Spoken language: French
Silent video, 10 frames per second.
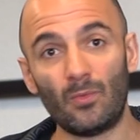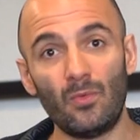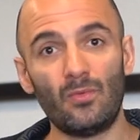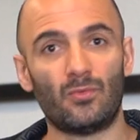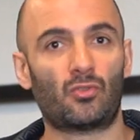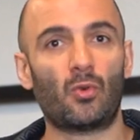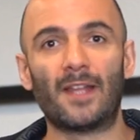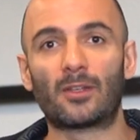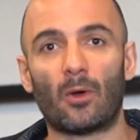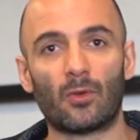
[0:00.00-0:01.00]
où je
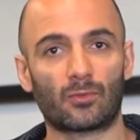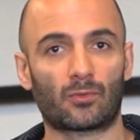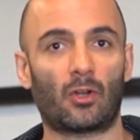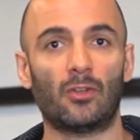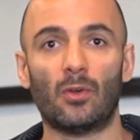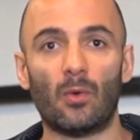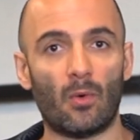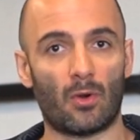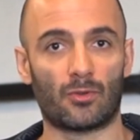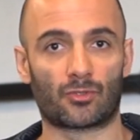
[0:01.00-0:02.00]
dois être en code
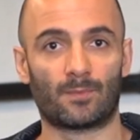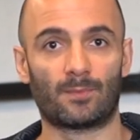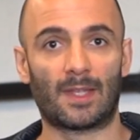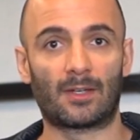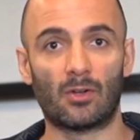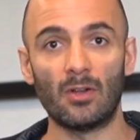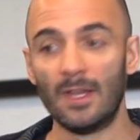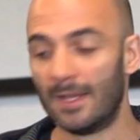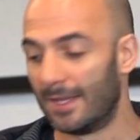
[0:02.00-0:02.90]
orange, d'accord